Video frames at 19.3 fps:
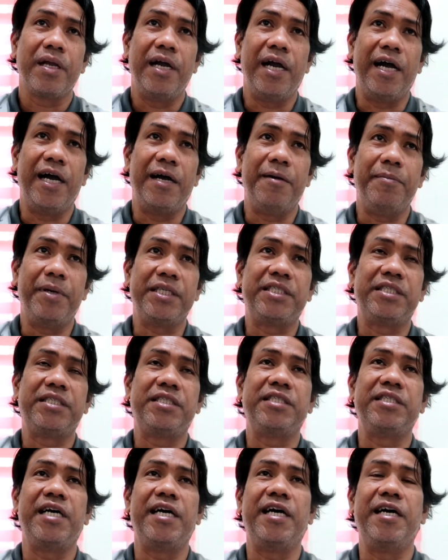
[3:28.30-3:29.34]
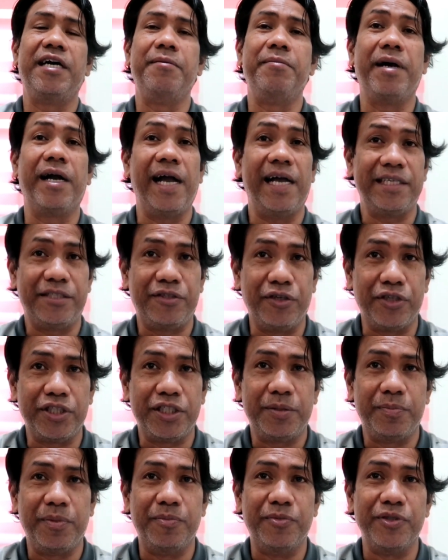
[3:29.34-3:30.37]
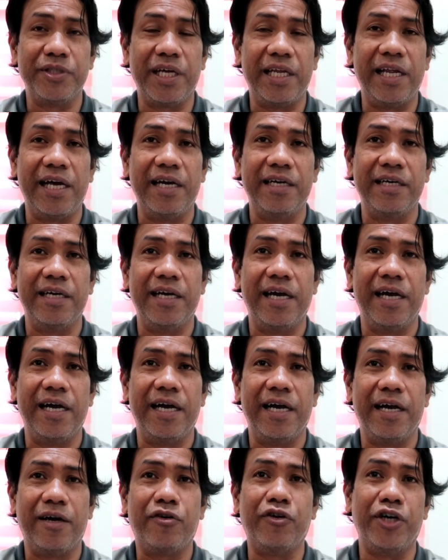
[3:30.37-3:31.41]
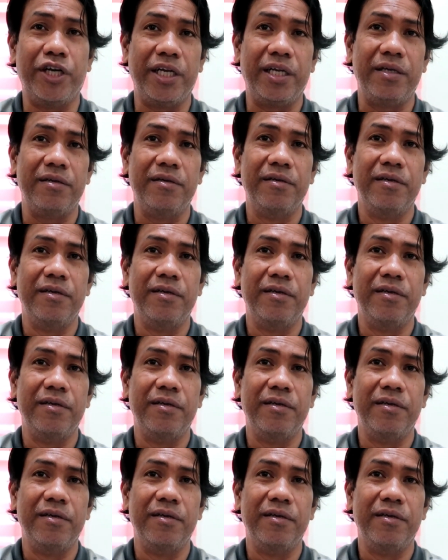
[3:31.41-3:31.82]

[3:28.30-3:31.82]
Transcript: uh, mas uh, magastos pumunta ng uh, court